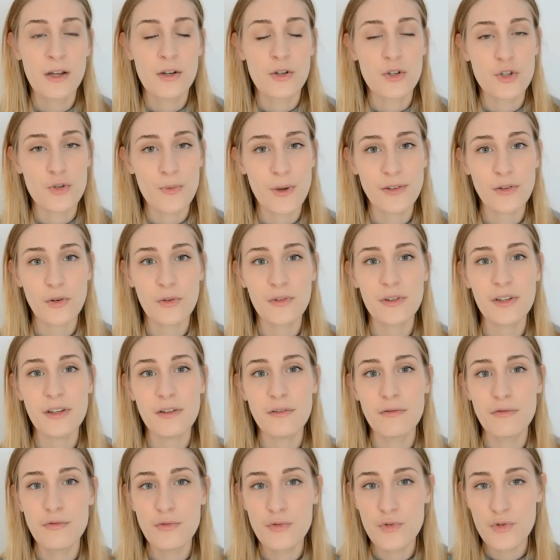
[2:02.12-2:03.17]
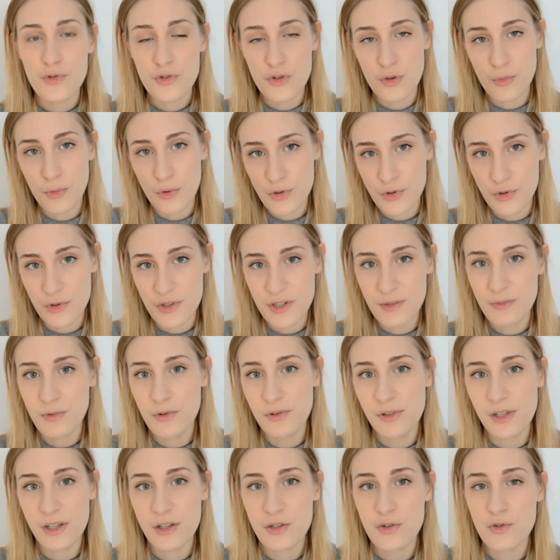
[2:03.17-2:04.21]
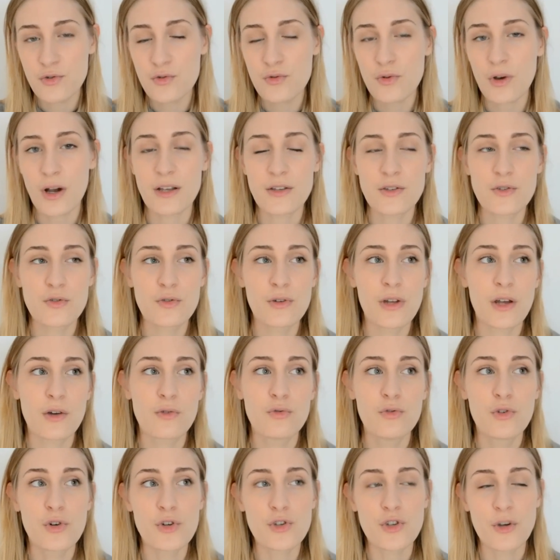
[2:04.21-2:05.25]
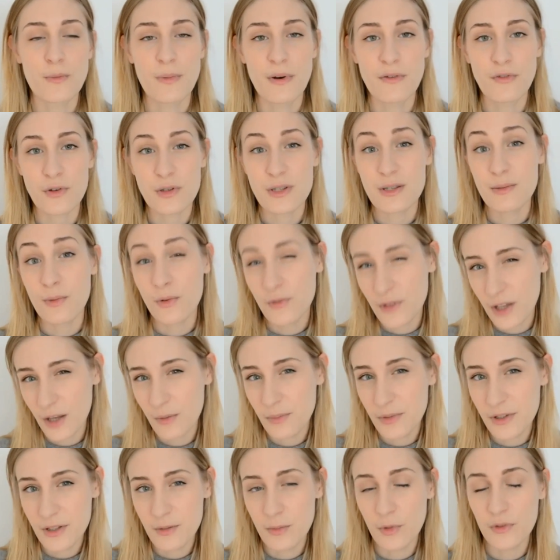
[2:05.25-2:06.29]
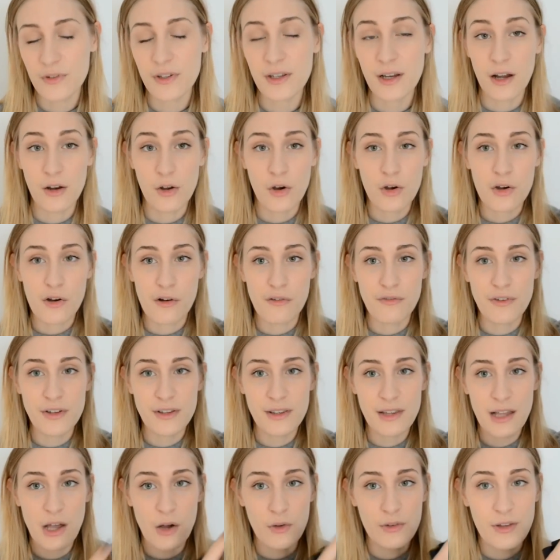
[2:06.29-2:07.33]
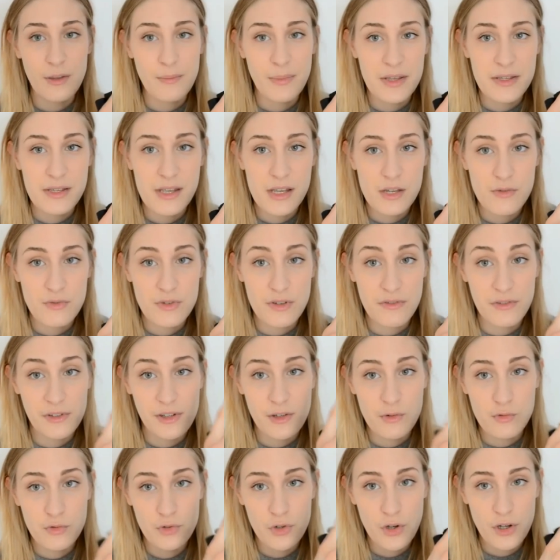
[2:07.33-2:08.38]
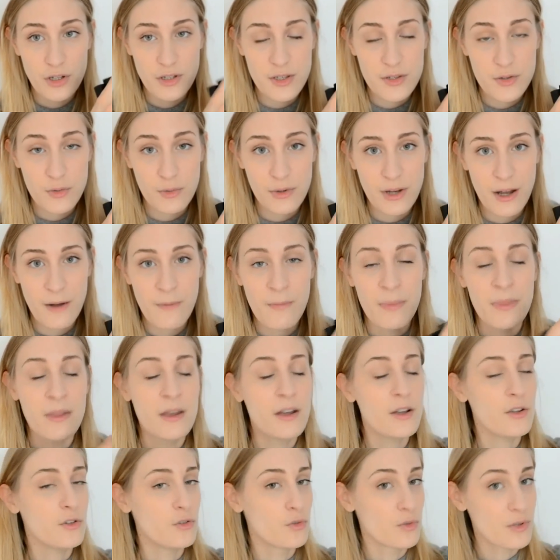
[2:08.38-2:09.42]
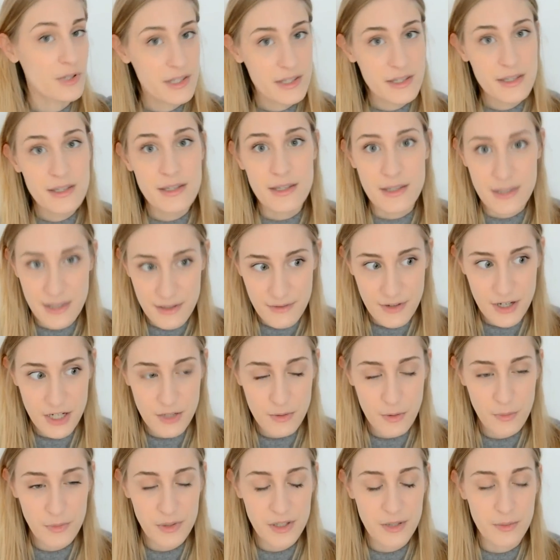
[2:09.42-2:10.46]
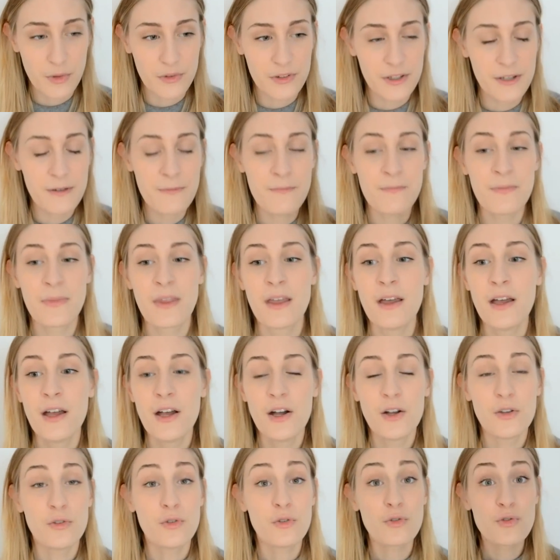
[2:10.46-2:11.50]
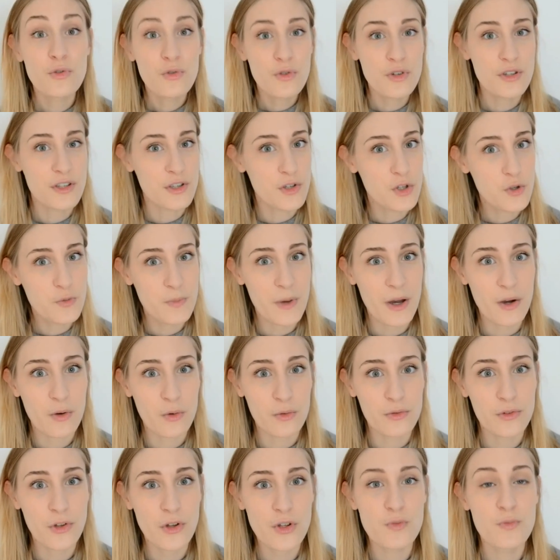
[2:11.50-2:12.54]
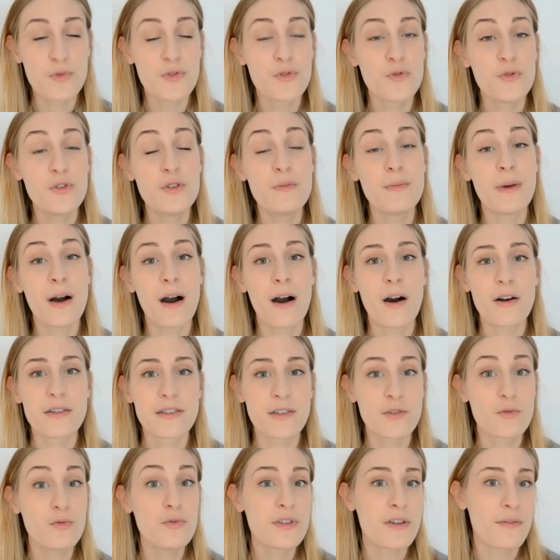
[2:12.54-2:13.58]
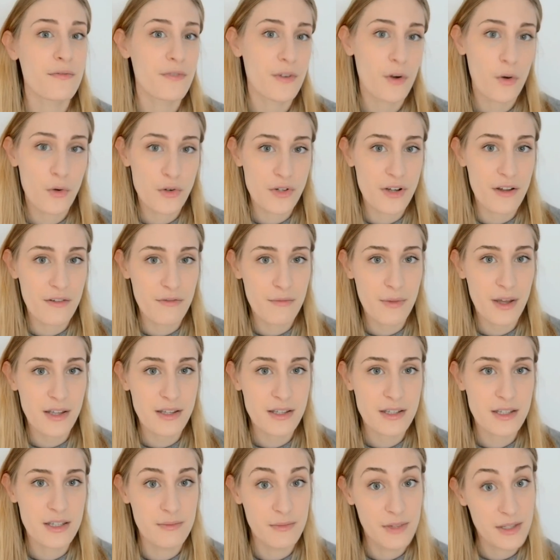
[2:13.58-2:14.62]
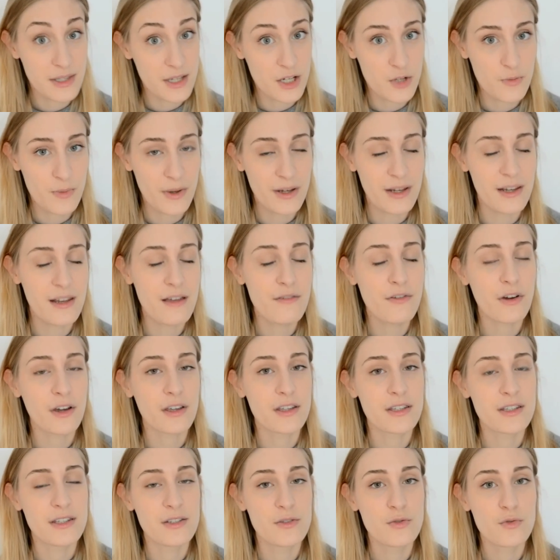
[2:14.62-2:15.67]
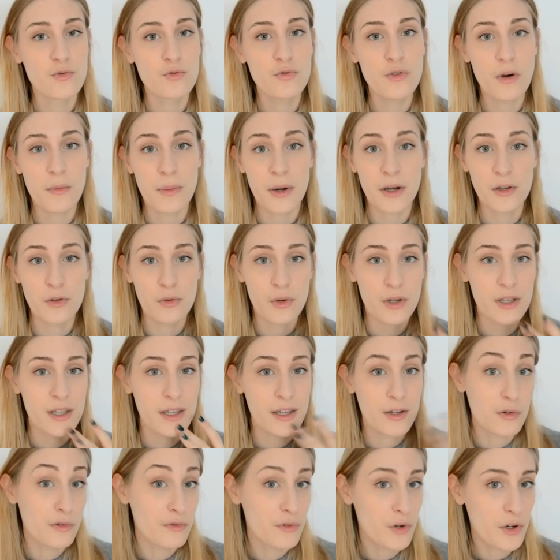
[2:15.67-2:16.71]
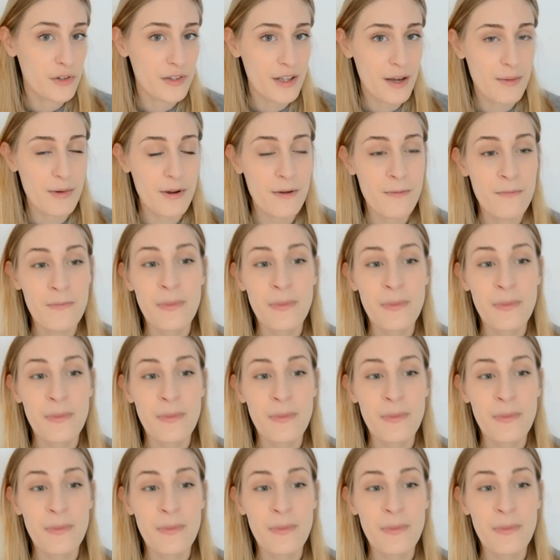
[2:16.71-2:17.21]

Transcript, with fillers: Je m'attendais, vu justement ce type de texture, à ce que la couleur soit pas forcément très pigmentée. Alors qu'en fait, là, en un passage, vous avez des couleurs qui sont là. Donc si c'est vachement pigmenté, donc du coup, j'étais super contente, je me suis dit, bah c'est cool, ça me fait un rouge qui ne dessèche pas les lèvres et qui, du coup, a priori est confortable.